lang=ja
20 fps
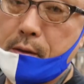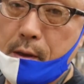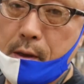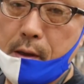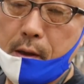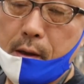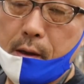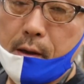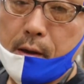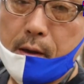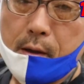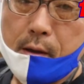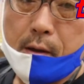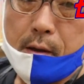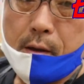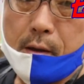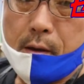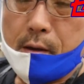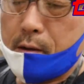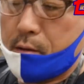て、はい、
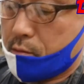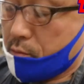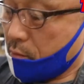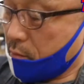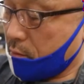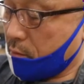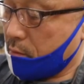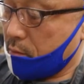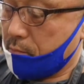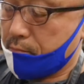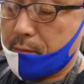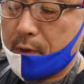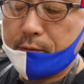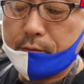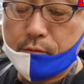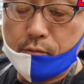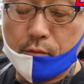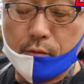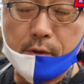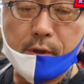こうま
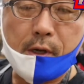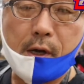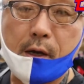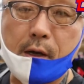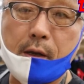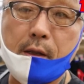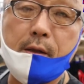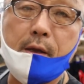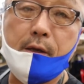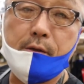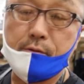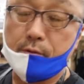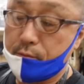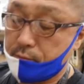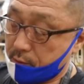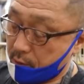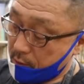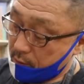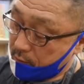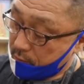ずここにかからない
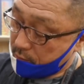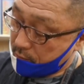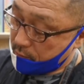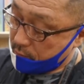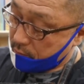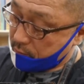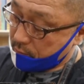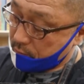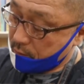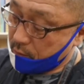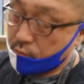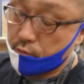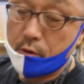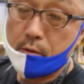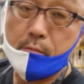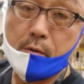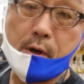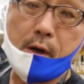状態、はい、でこれも